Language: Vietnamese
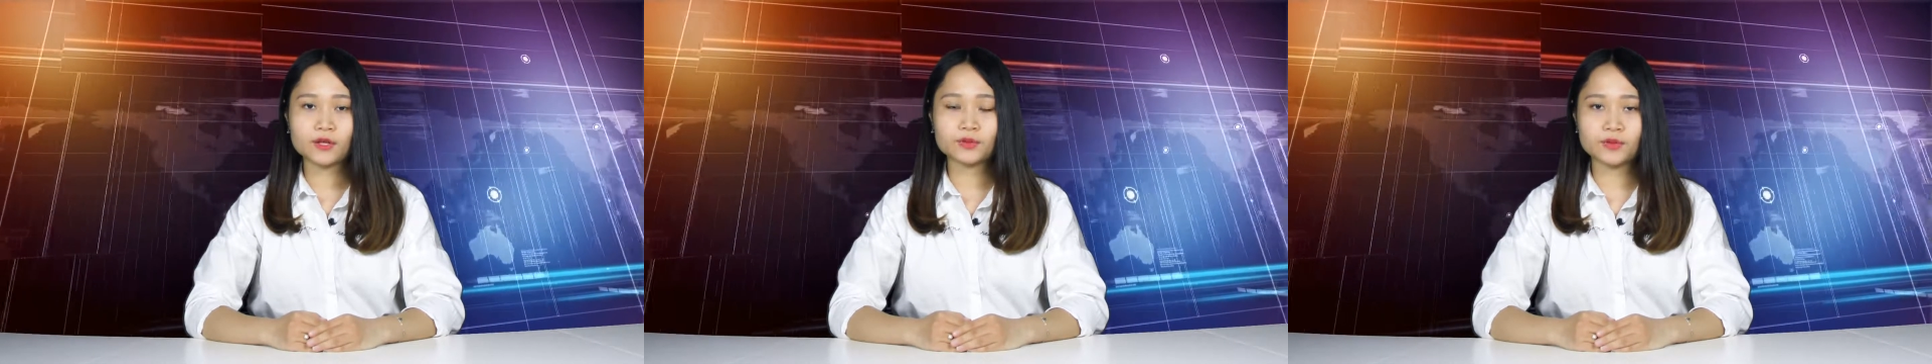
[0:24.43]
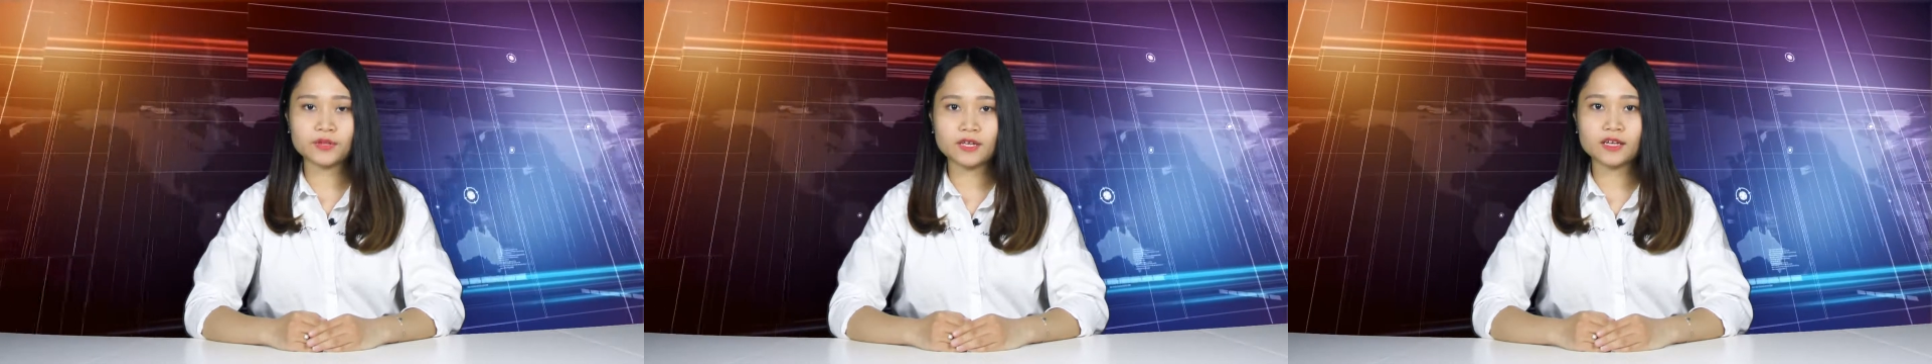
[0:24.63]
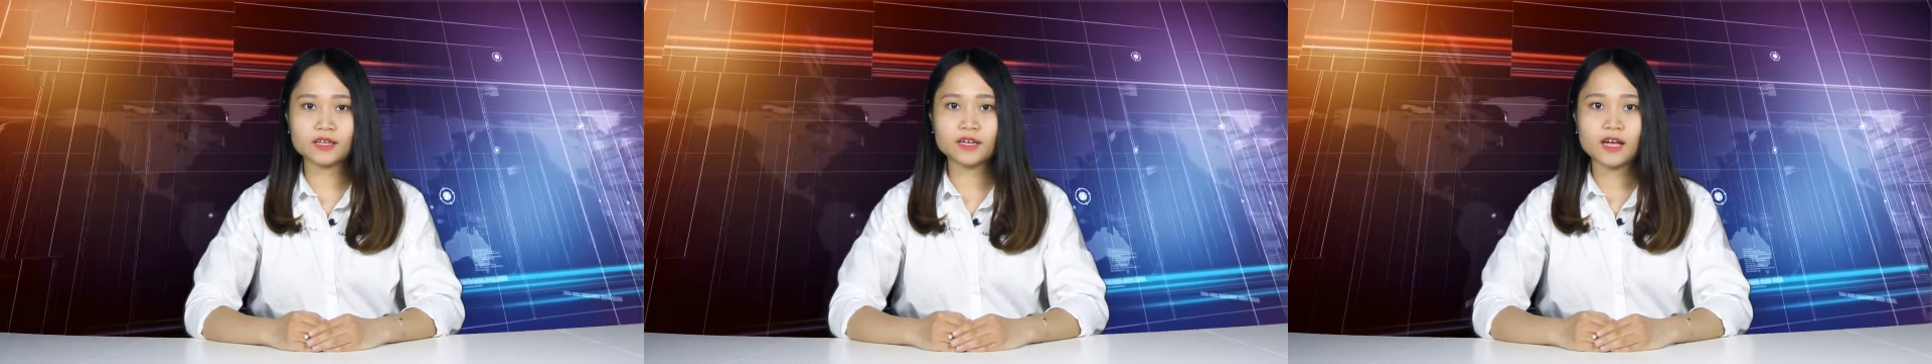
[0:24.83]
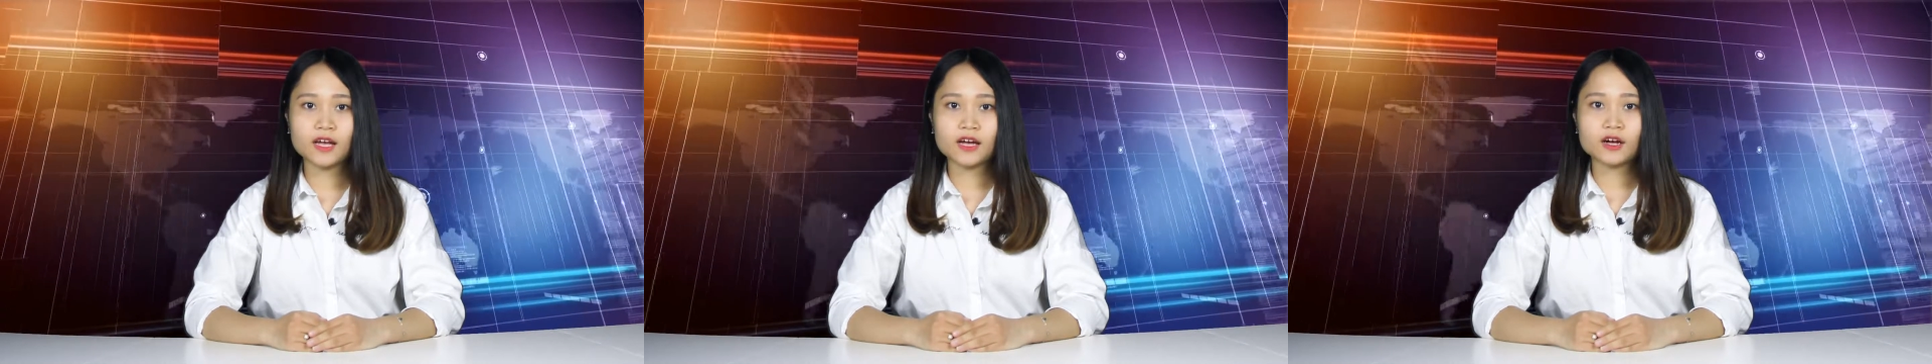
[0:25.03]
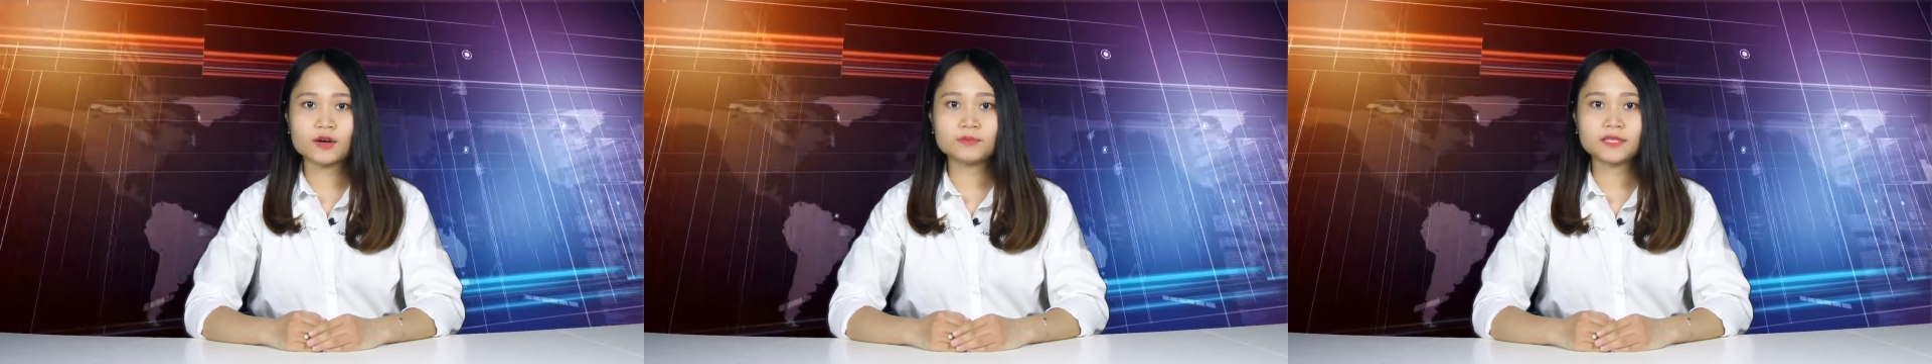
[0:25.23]
Tuy nhiên,
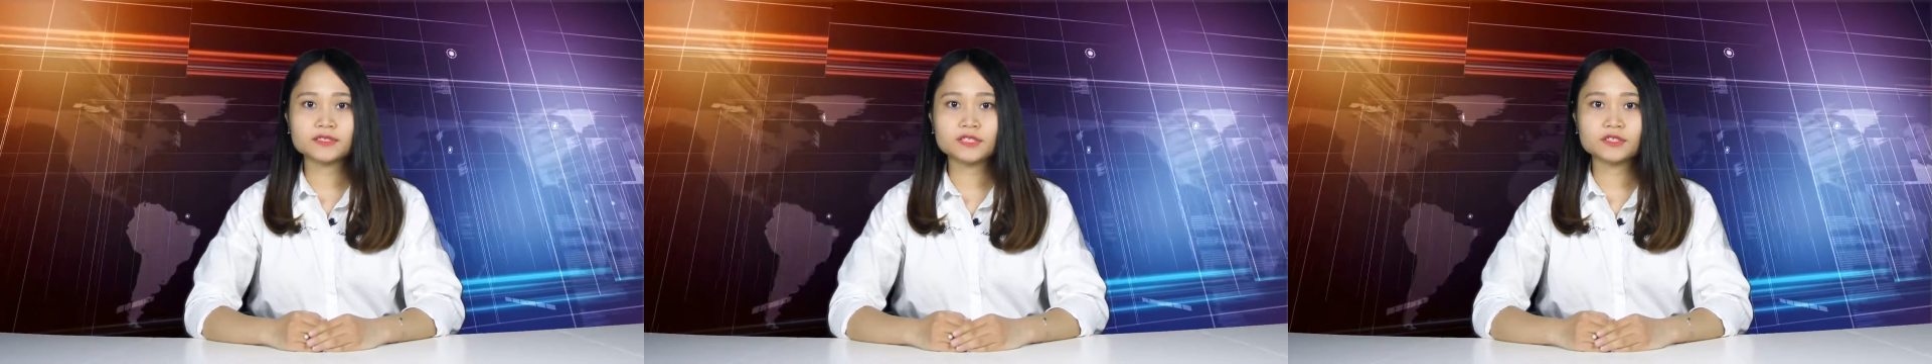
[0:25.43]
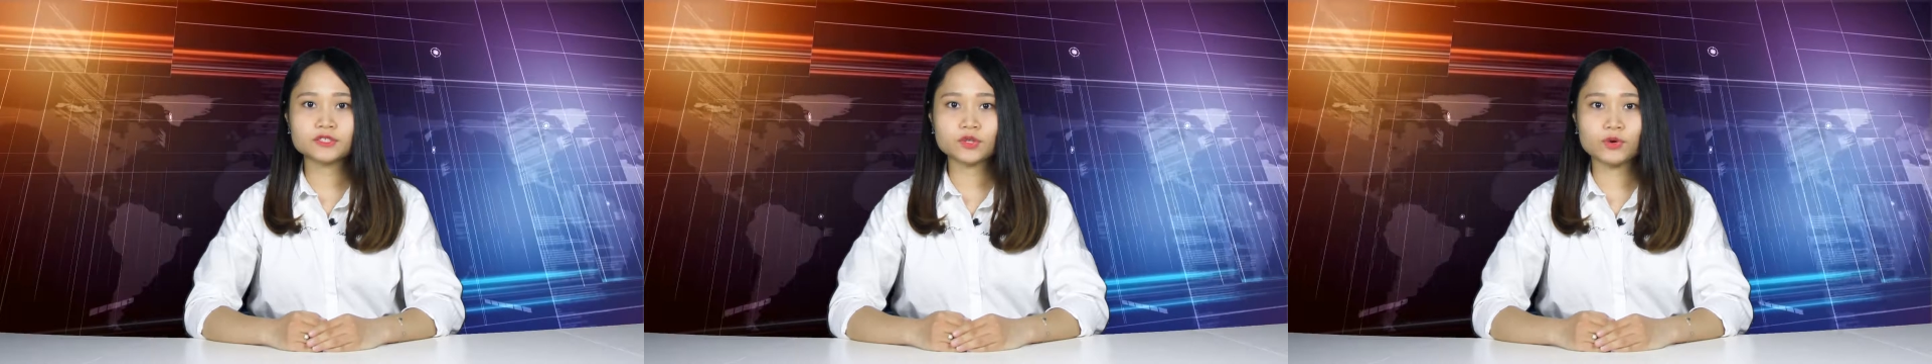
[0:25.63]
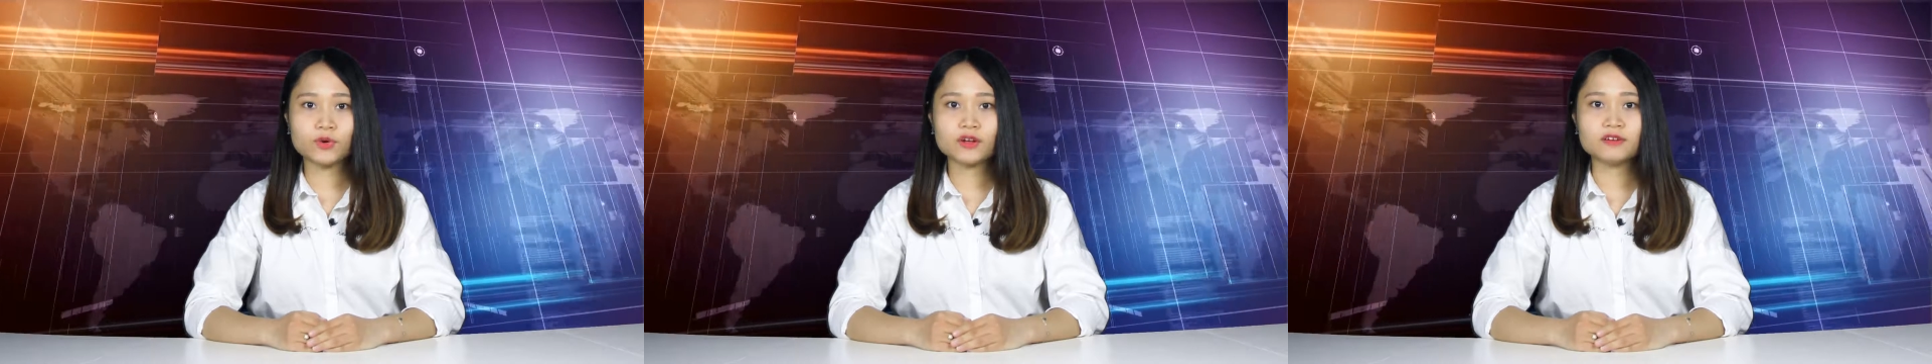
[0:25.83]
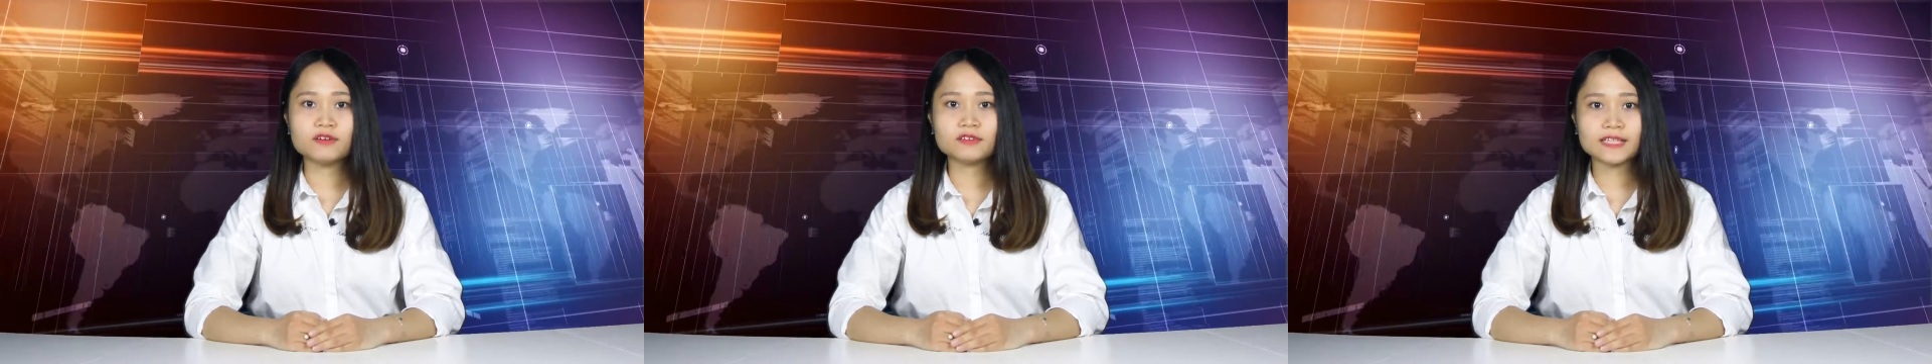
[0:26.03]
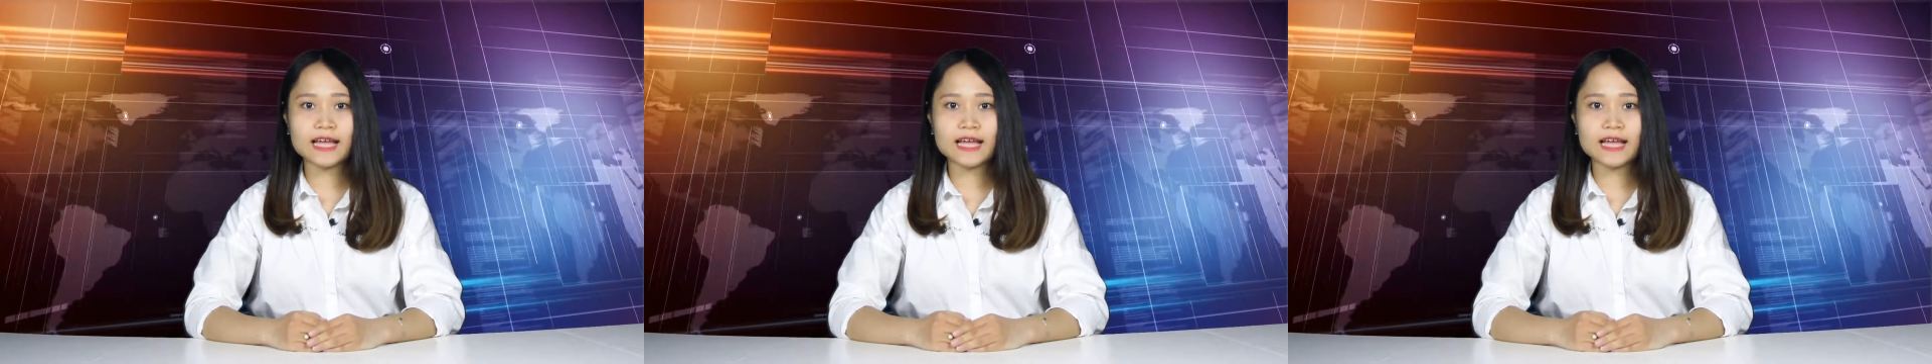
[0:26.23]
công tác dân số ở nước